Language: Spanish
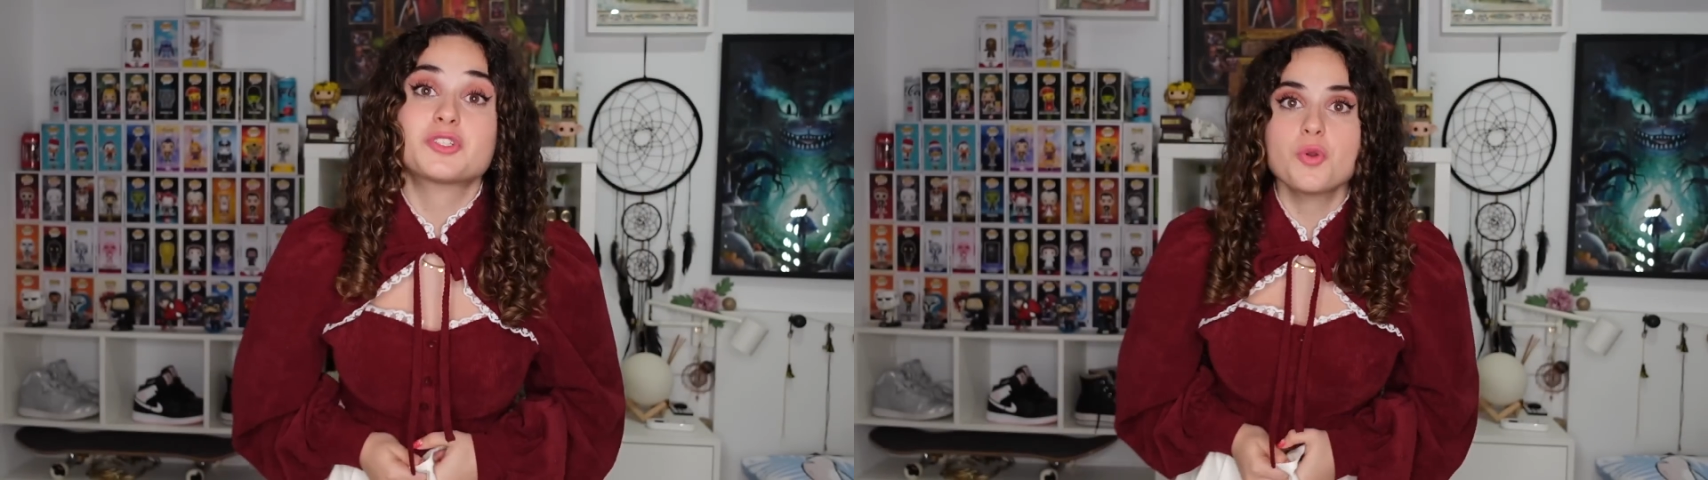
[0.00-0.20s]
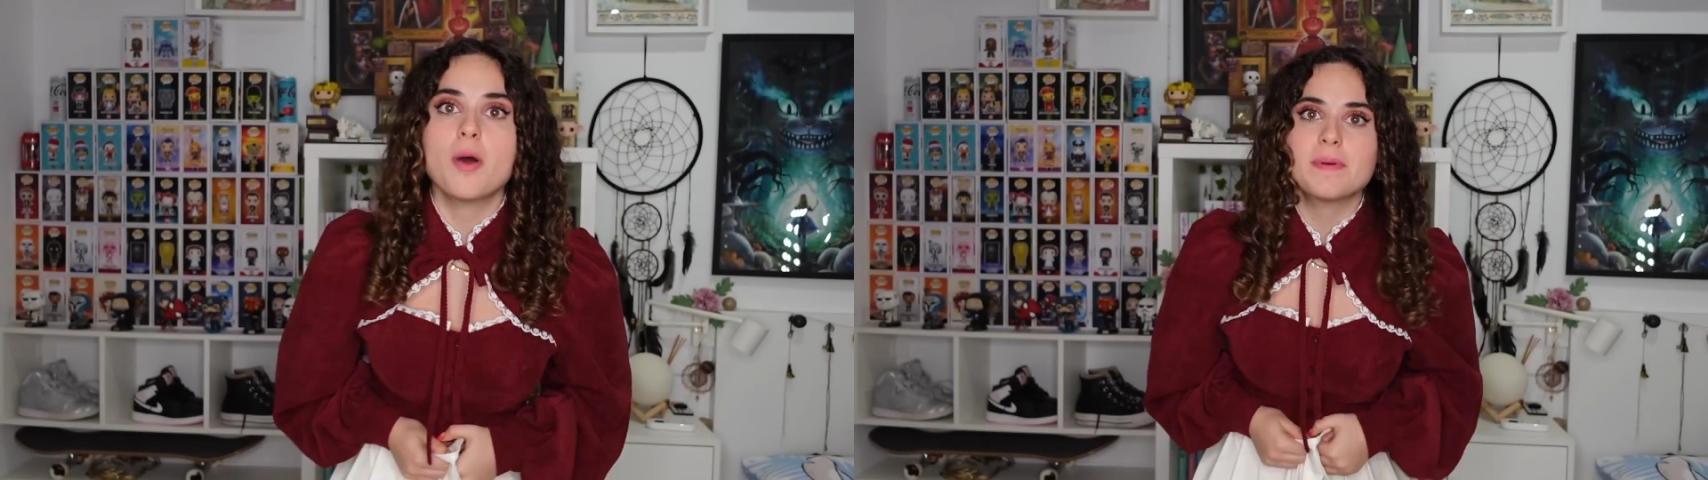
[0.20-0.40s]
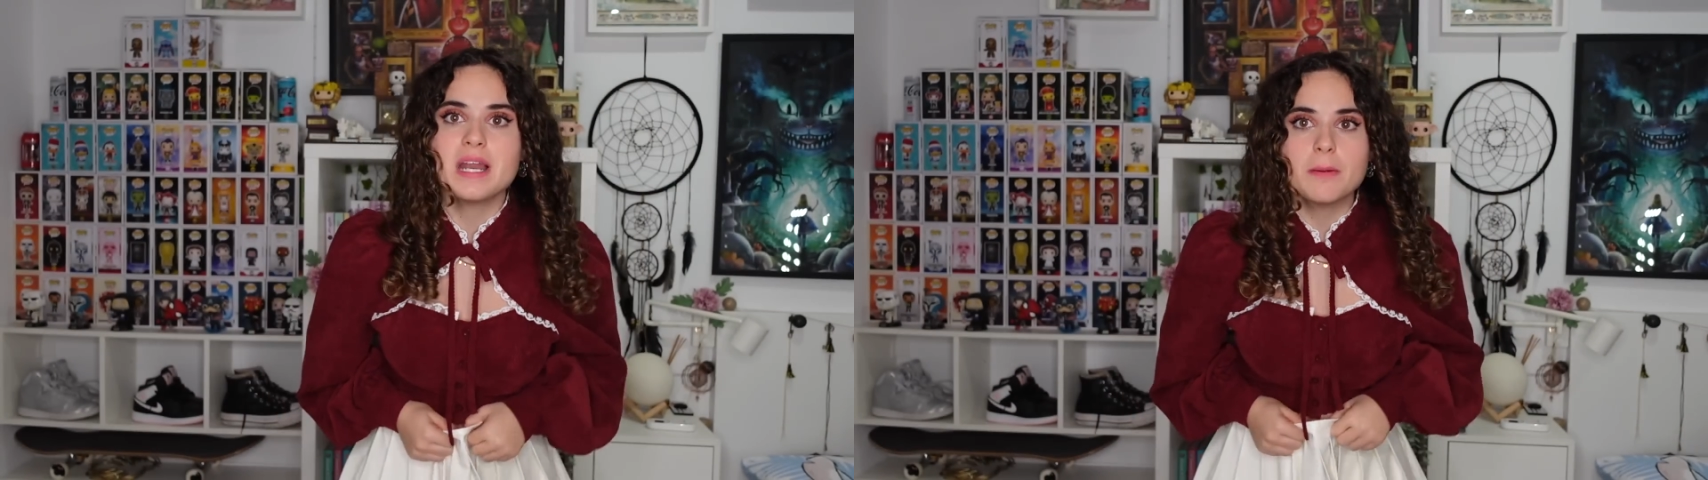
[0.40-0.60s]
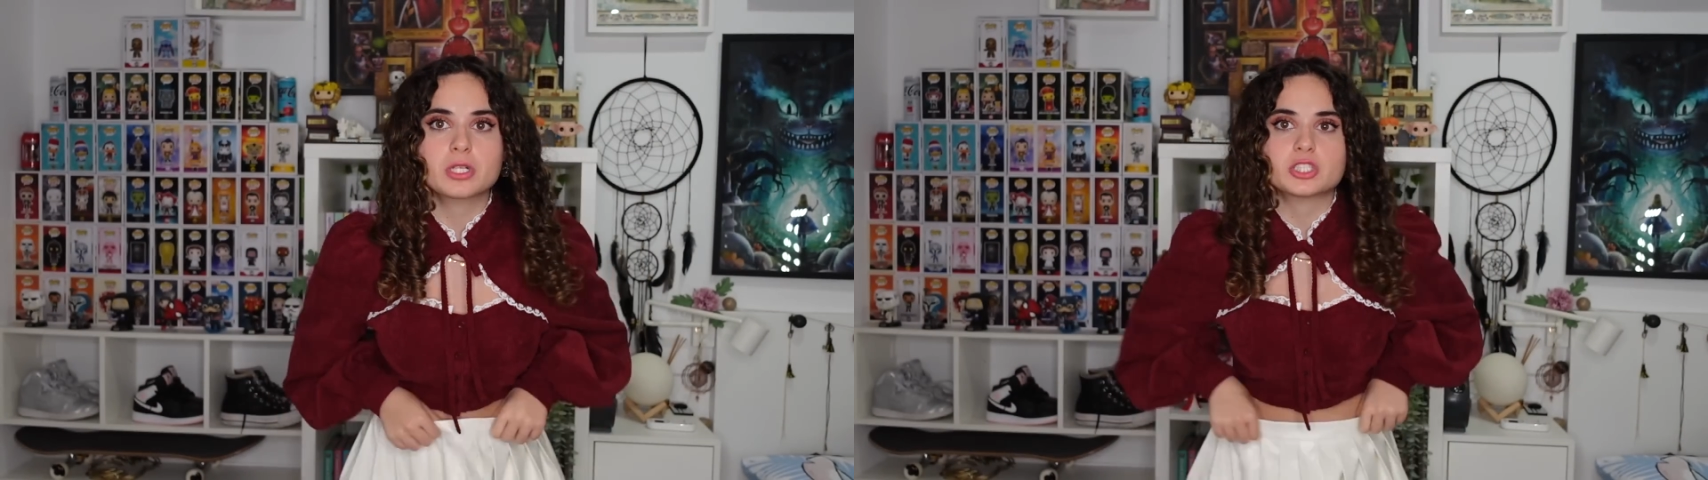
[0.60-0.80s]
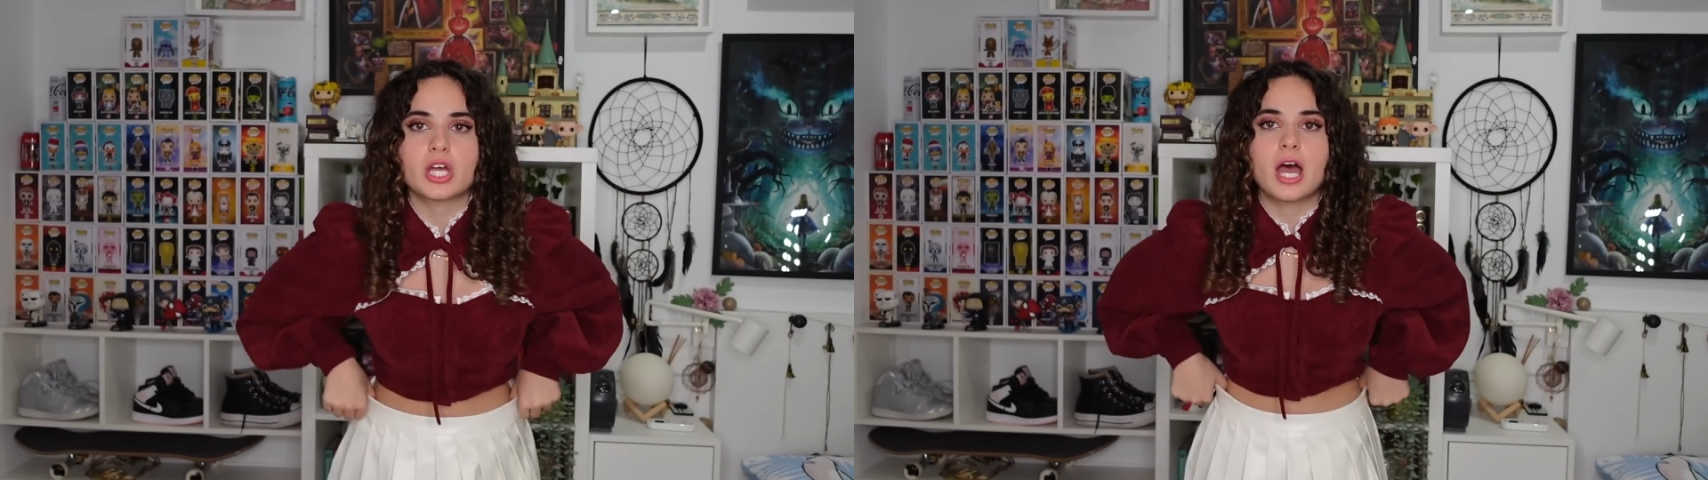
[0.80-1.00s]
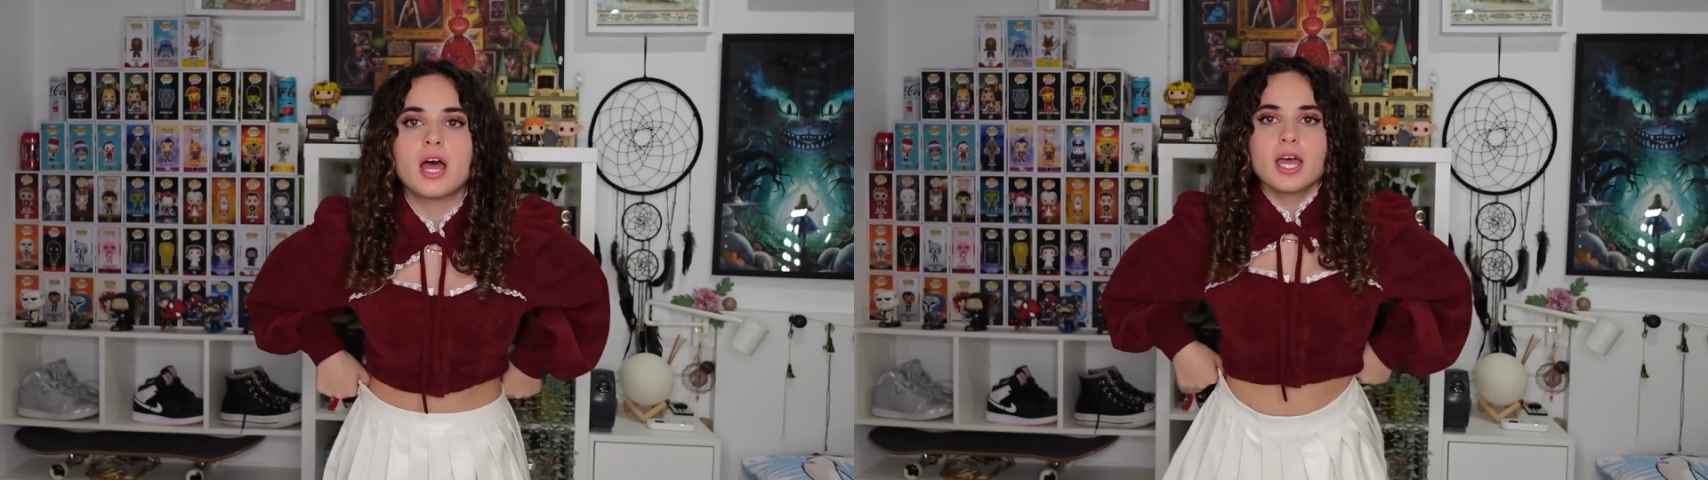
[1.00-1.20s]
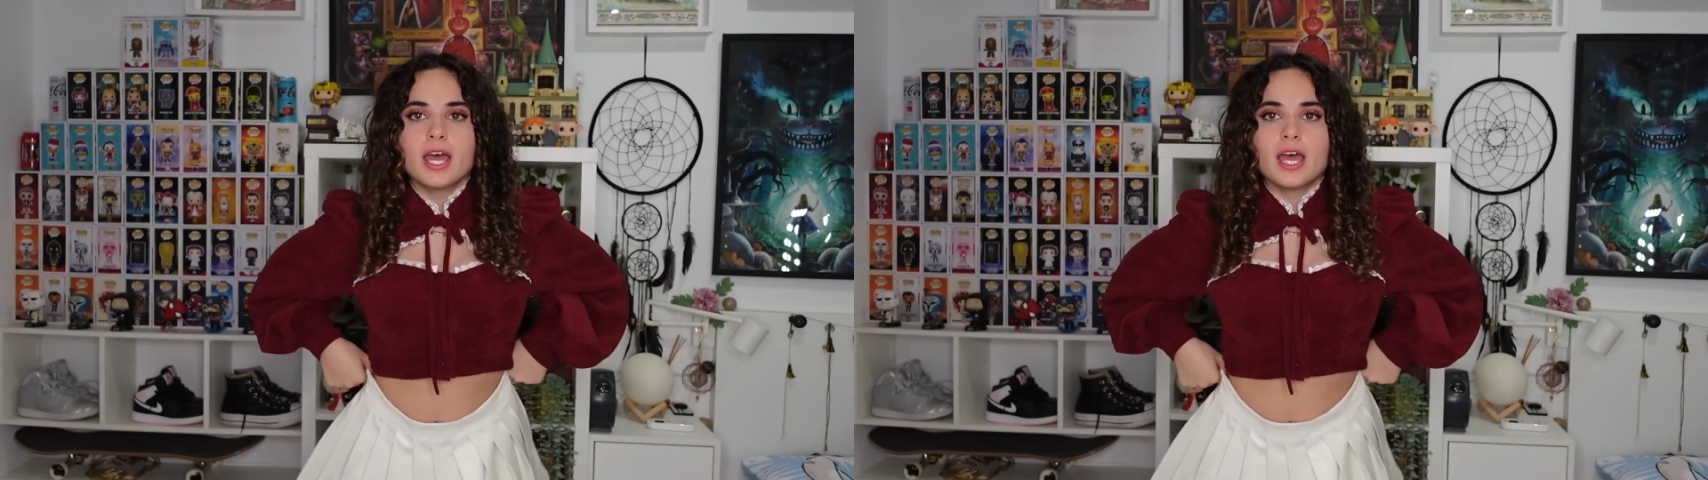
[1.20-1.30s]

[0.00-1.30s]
Es una pena porque, o sea,